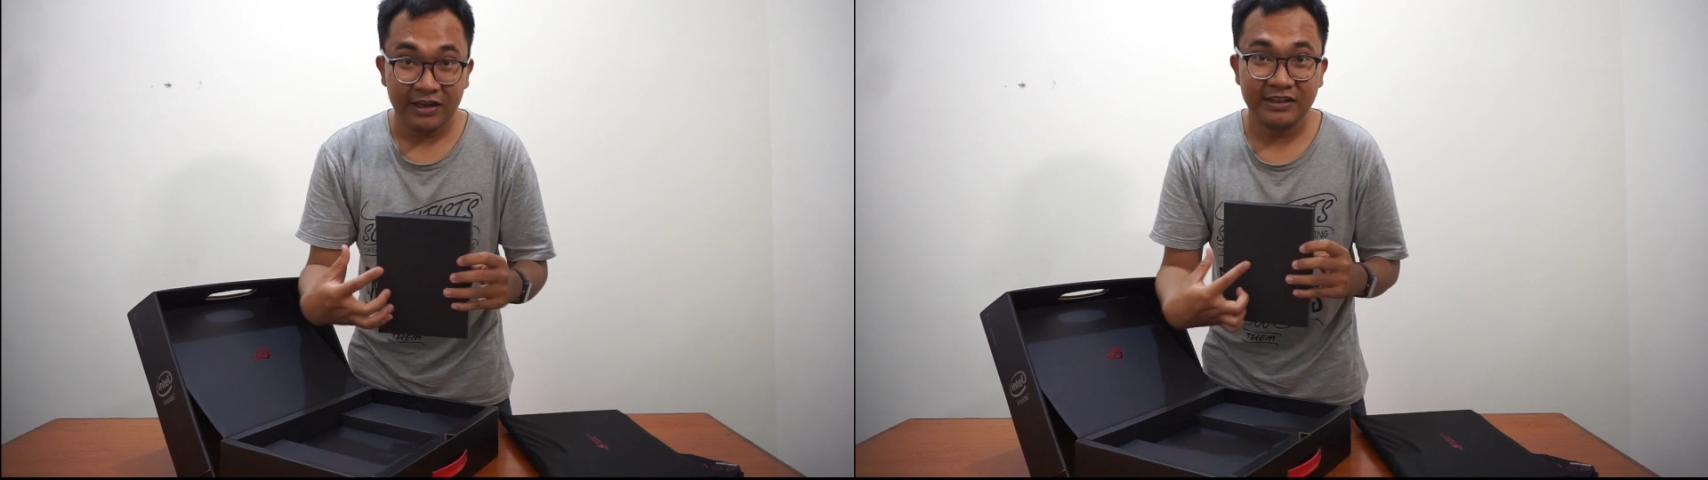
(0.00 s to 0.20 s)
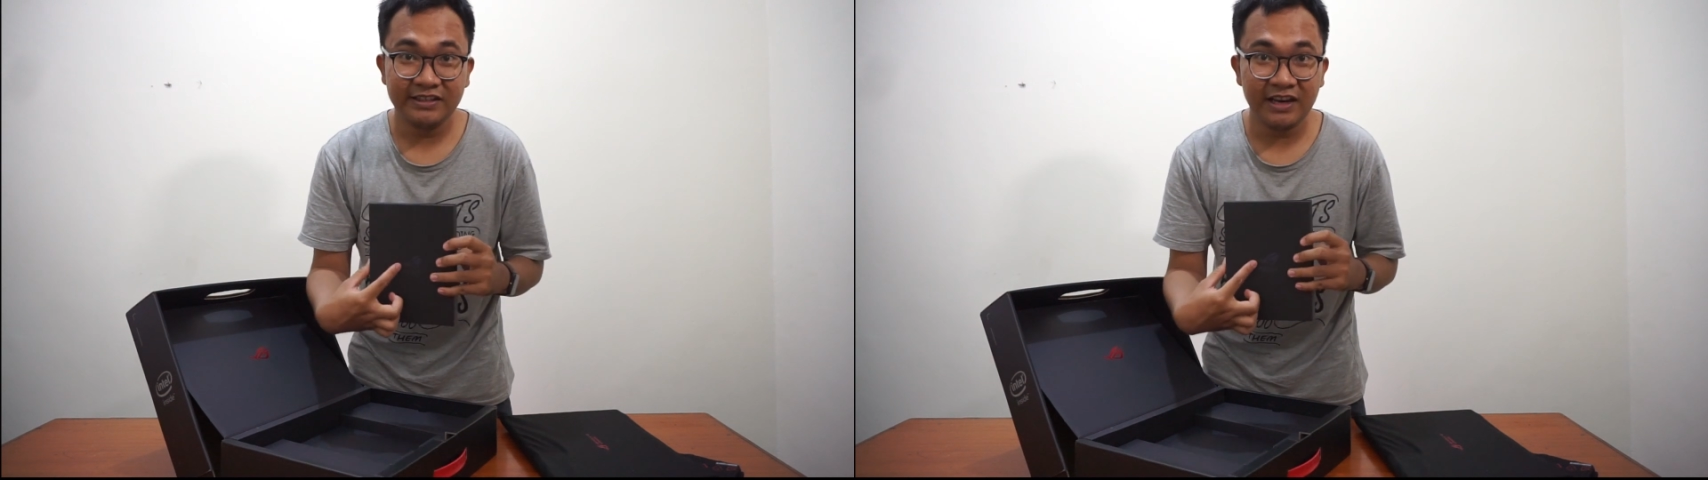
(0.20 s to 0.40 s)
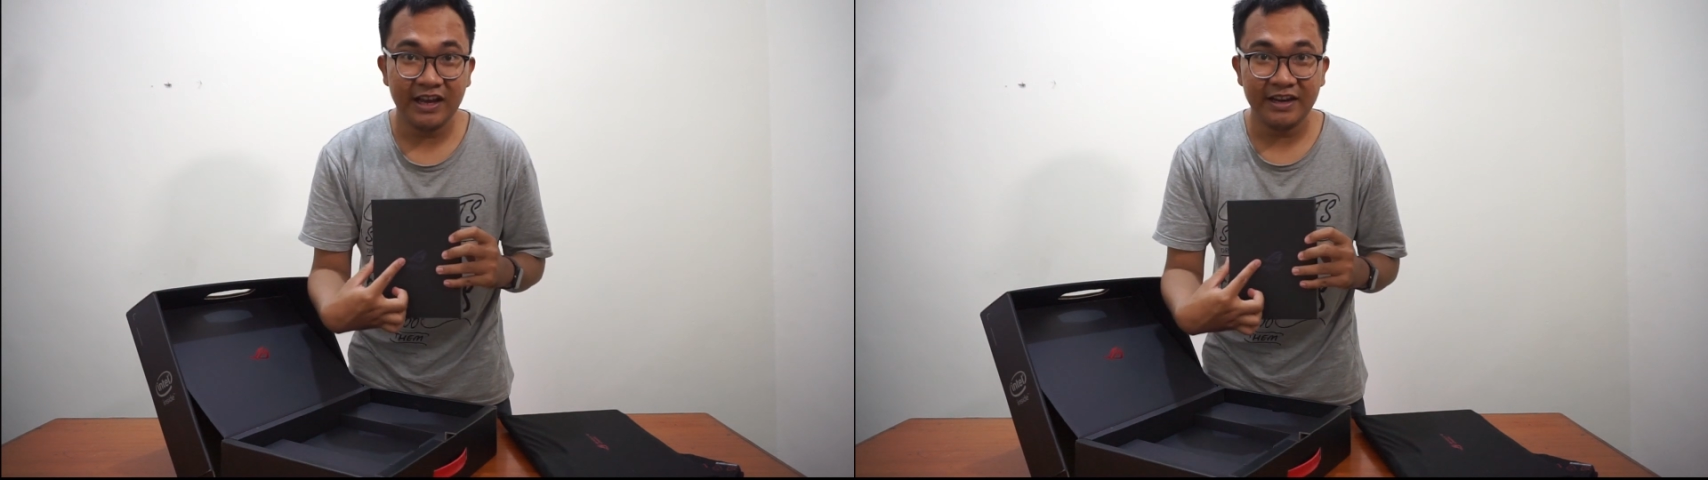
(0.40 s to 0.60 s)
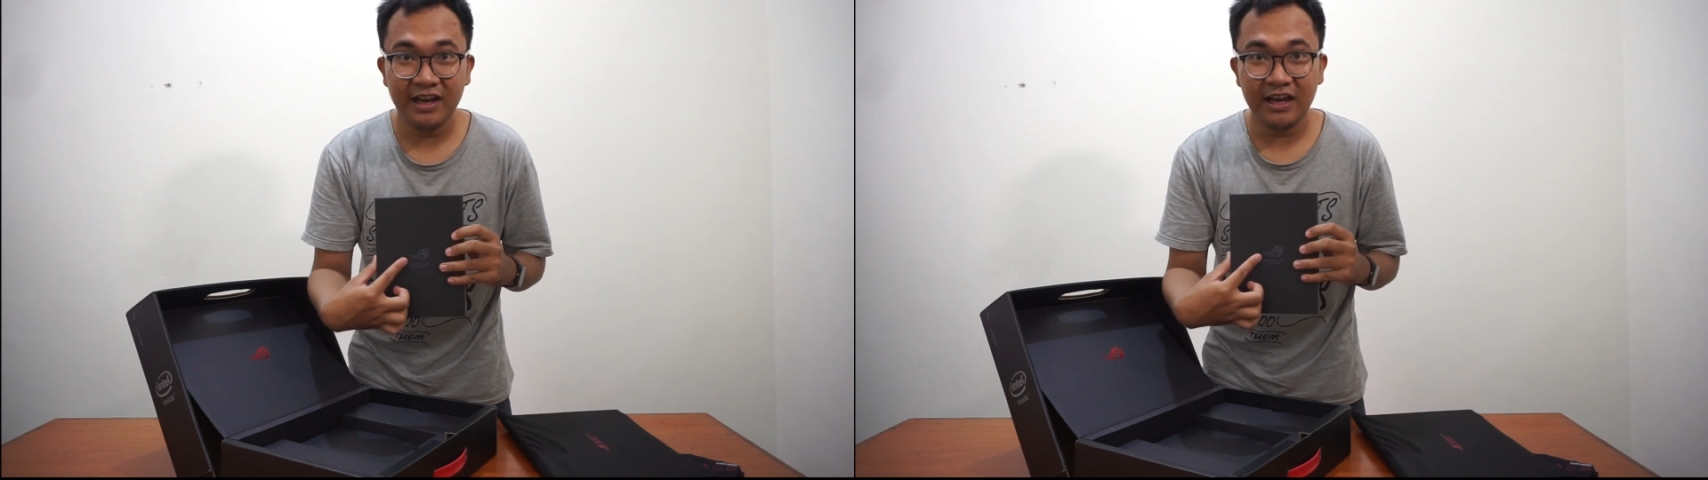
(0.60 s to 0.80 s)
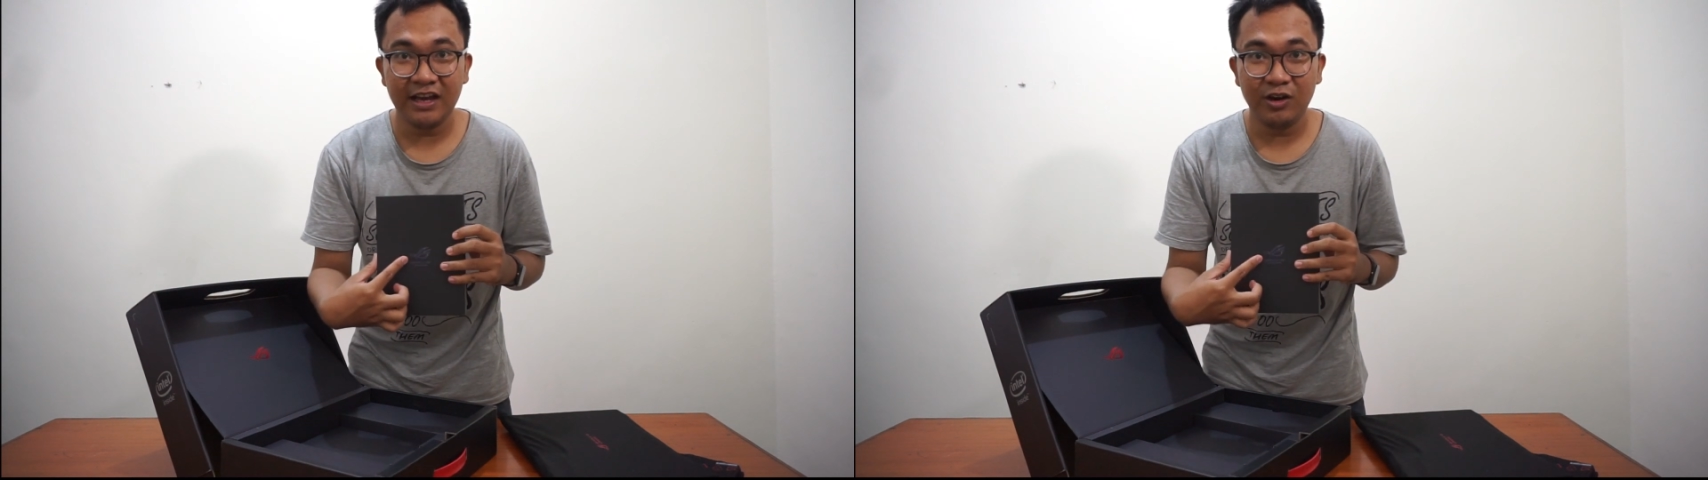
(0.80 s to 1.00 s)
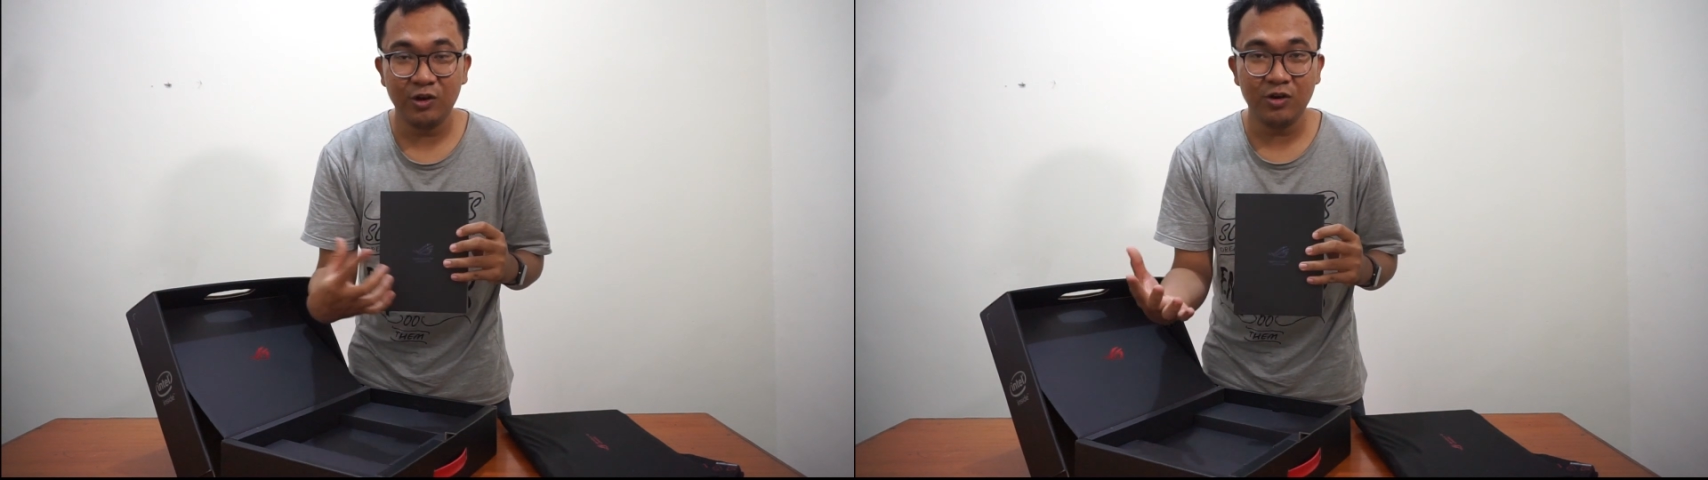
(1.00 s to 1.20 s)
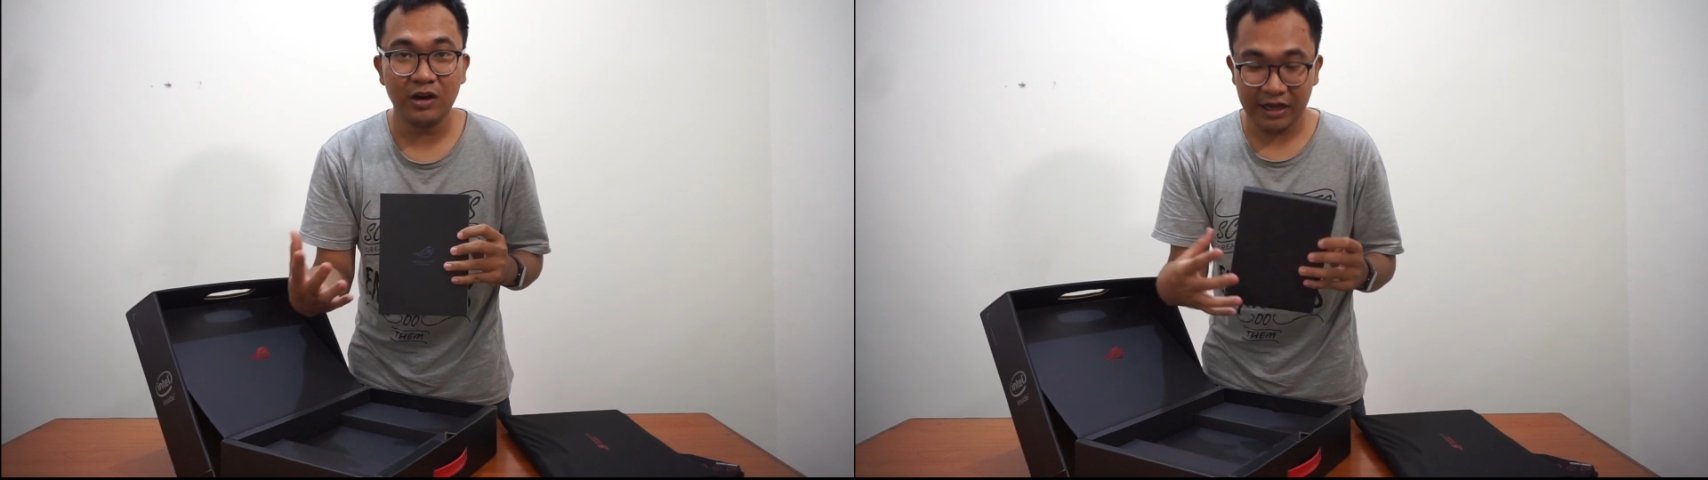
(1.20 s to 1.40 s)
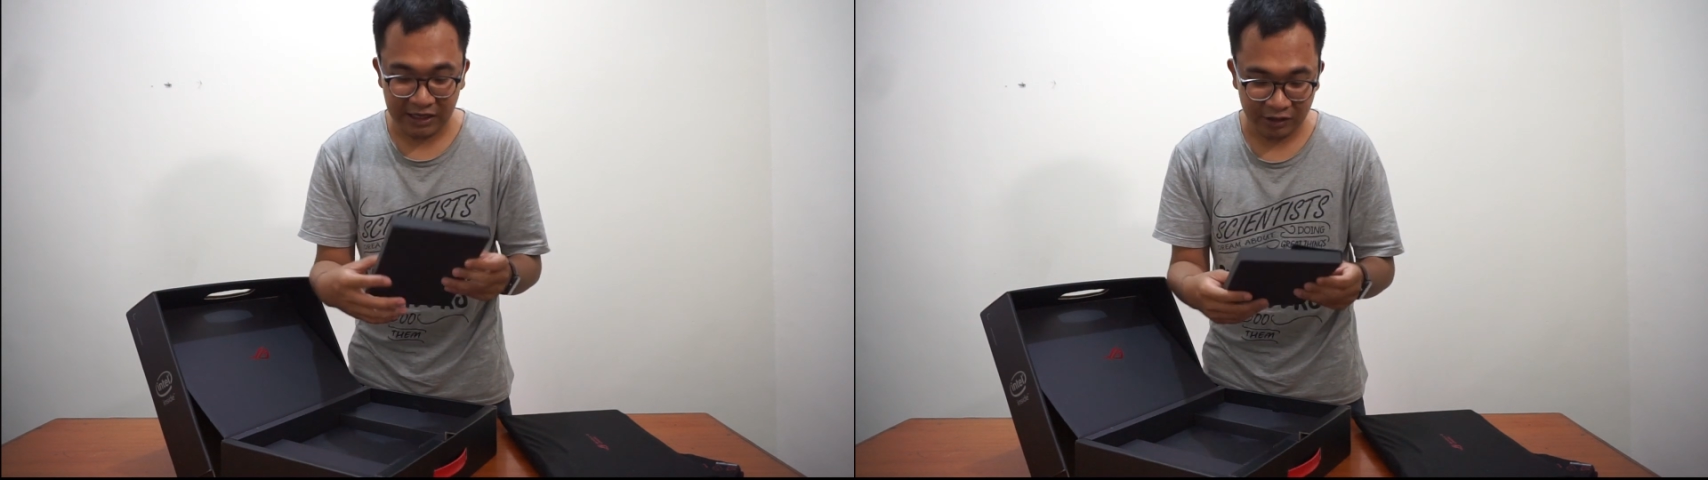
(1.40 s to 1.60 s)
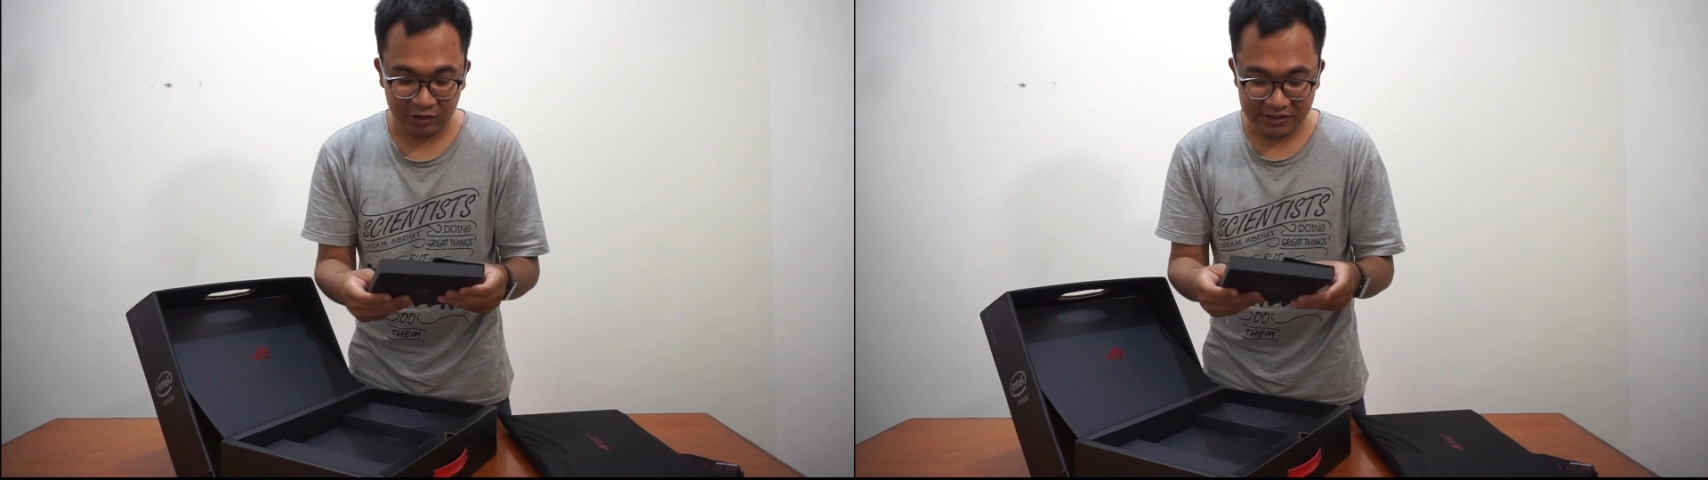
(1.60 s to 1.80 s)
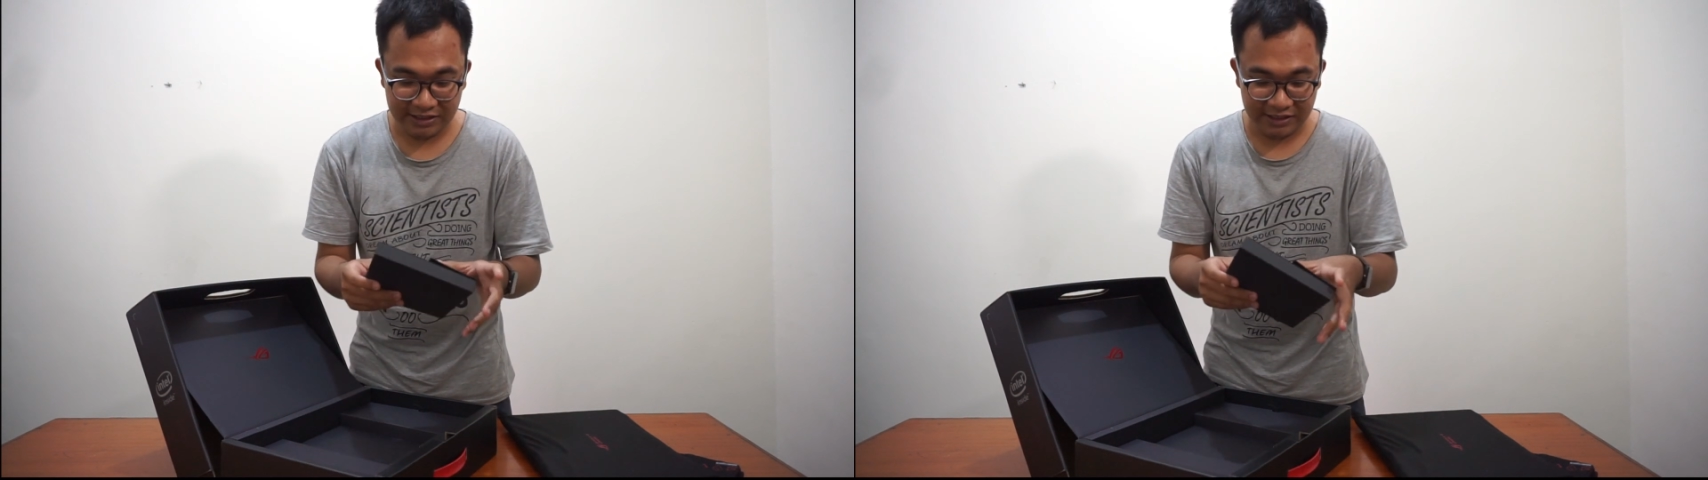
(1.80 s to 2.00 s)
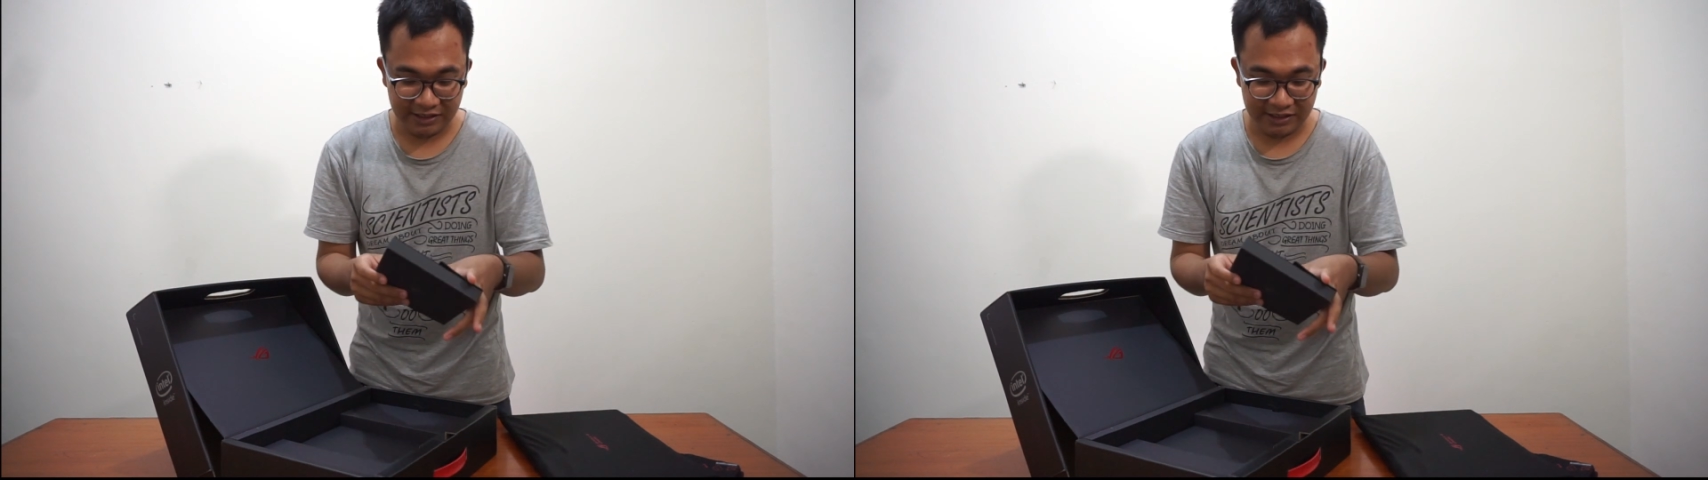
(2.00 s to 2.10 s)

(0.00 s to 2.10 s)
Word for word: Di sini ada logo ROG.